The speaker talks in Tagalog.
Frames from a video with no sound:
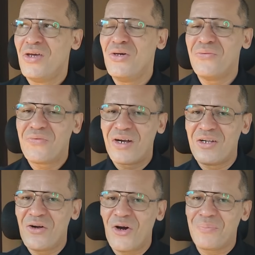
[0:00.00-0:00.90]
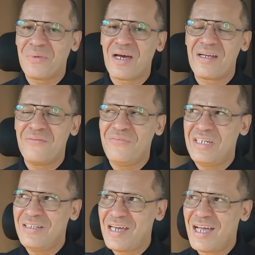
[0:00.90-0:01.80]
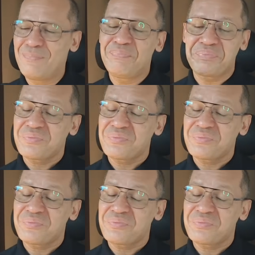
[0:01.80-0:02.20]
yung Fire of Caribbean,